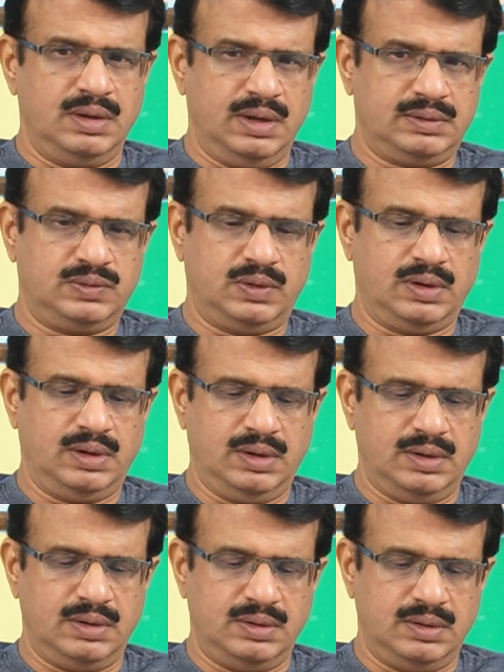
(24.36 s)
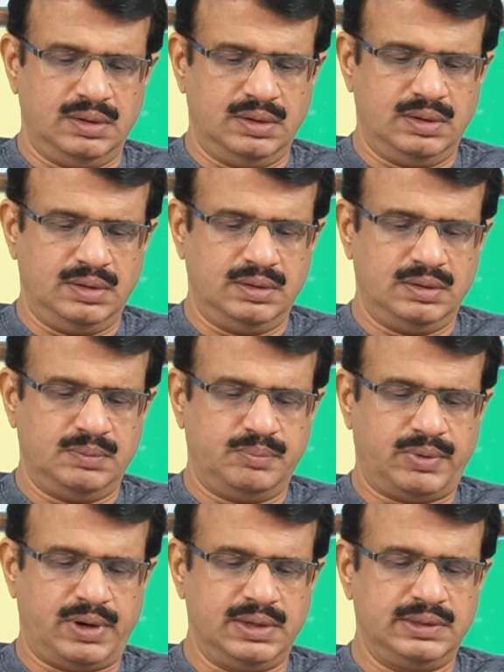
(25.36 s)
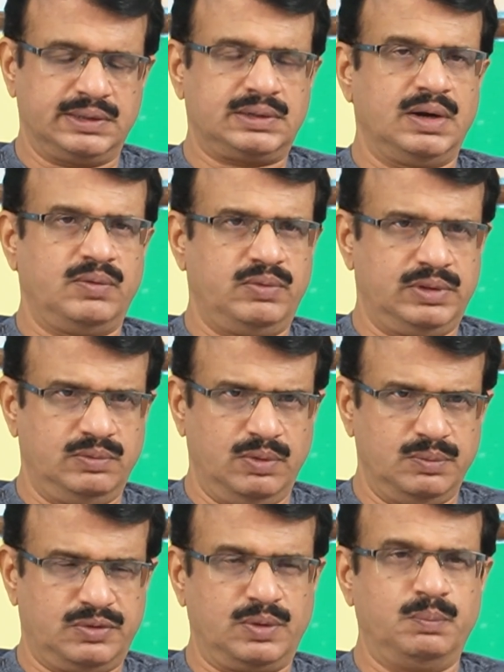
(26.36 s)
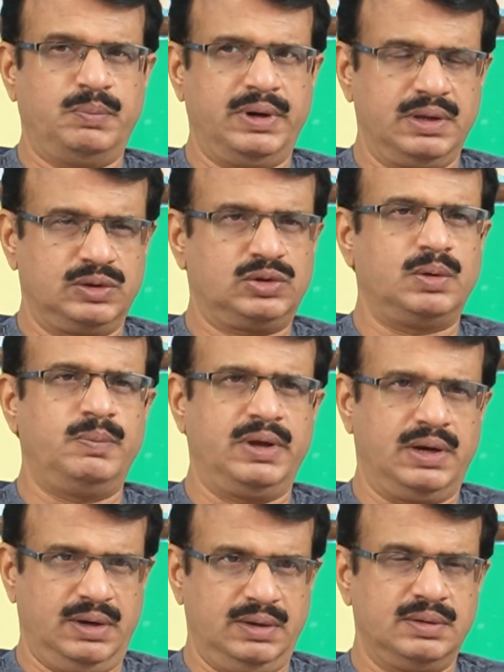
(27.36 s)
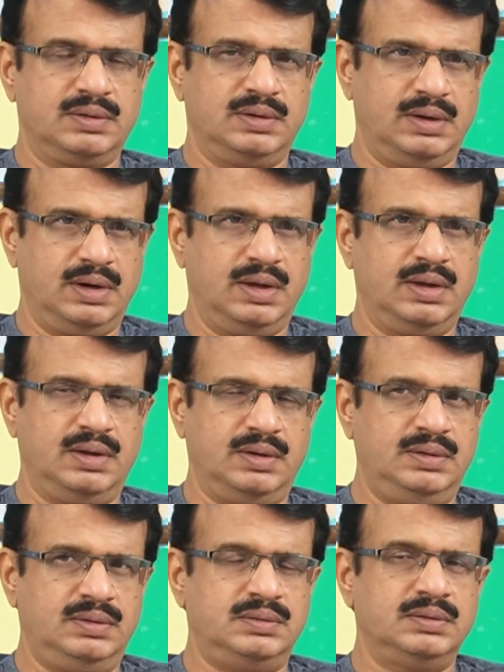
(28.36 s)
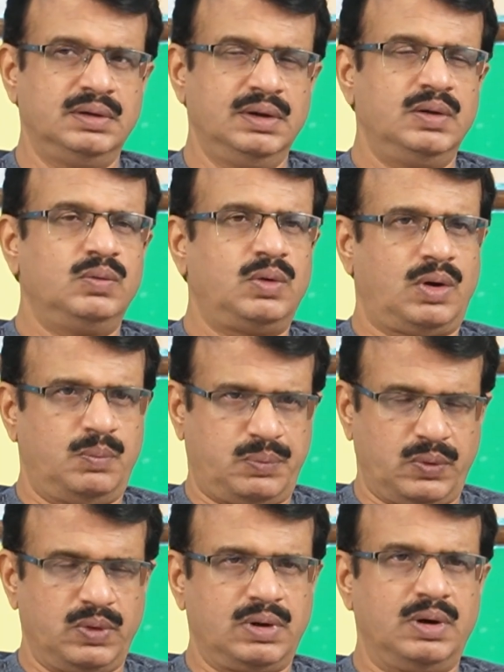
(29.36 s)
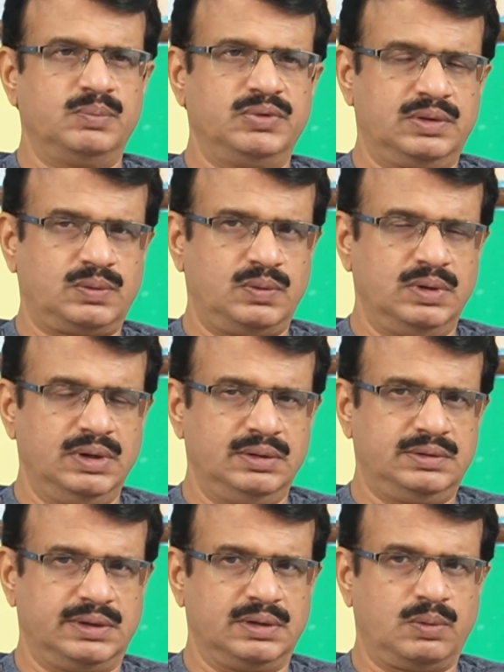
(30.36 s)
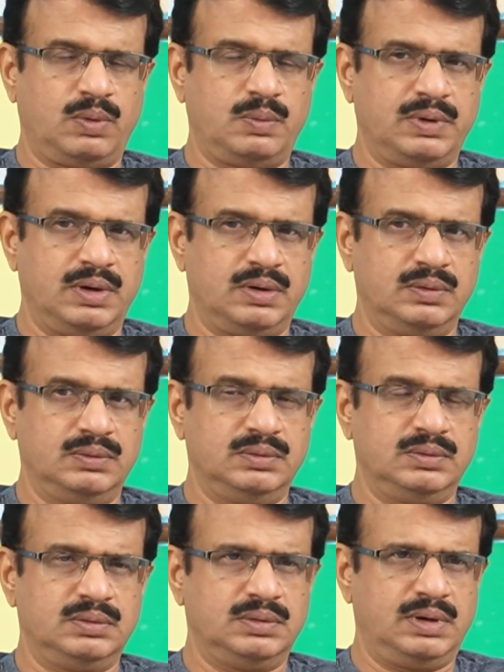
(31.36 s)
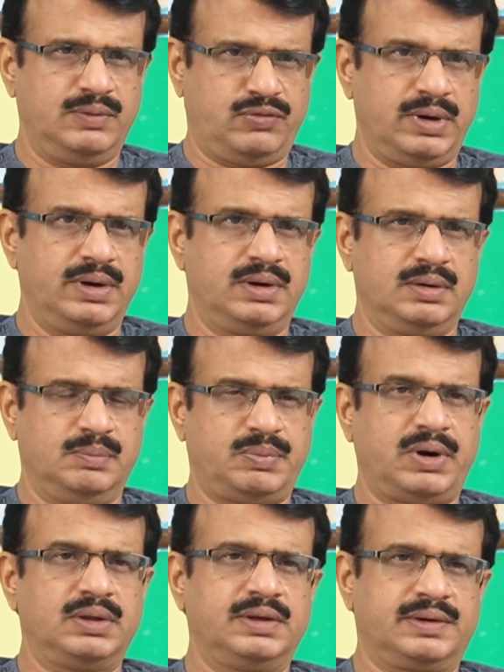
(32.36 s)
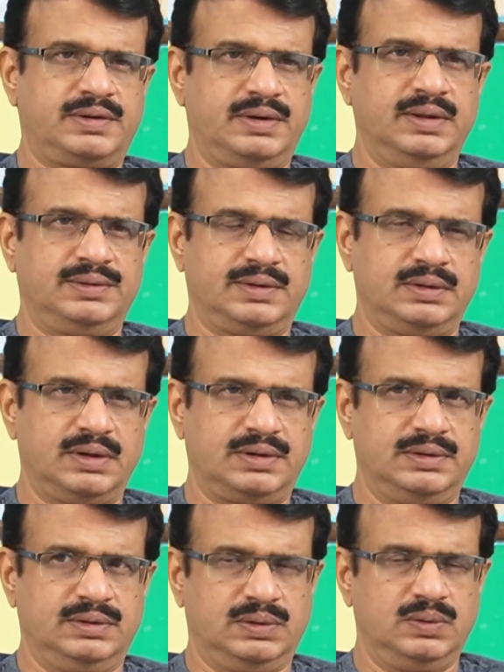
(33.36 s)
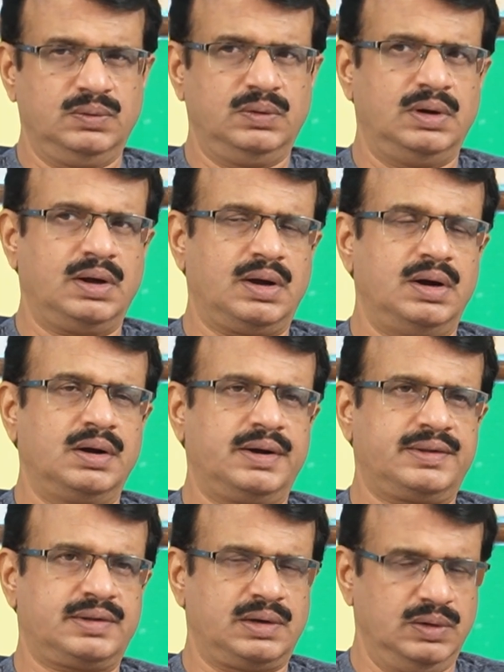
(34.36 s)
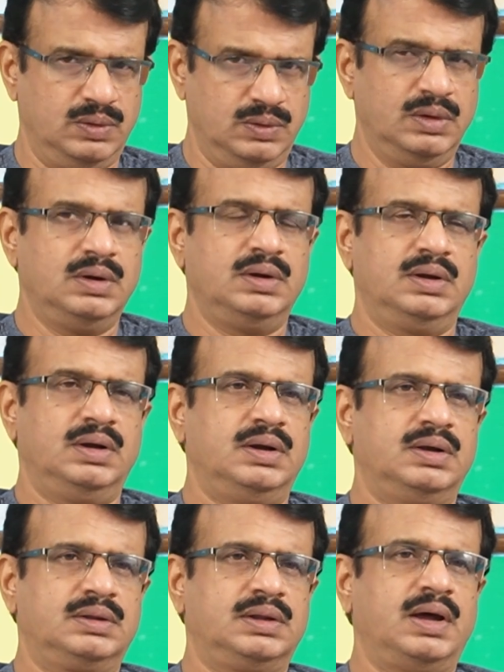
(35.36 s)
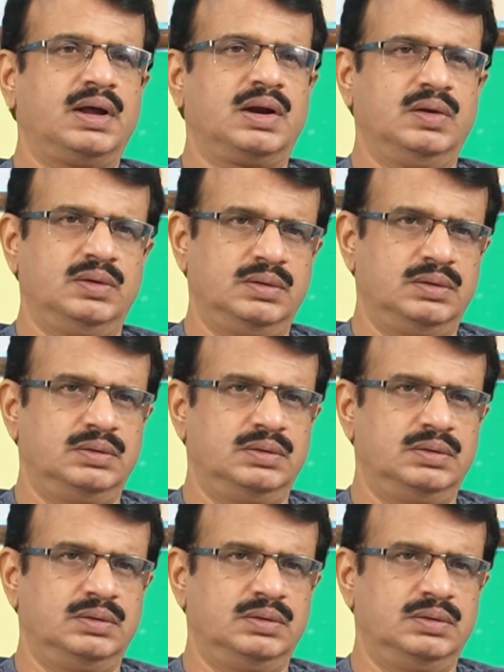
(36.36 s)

యాక్చువల్గా ప్రాజెక్టుల విధ్వంసంపై యుద్ధబేరి అనే ఒక ప్రోగ్రాం తీసుకొని చంద్రబాబు గారు డిఫరెంట్ ప్రాజెక్ట్స్ని సందర్శించడం ఆ కాంటెక్స్లో దారిలో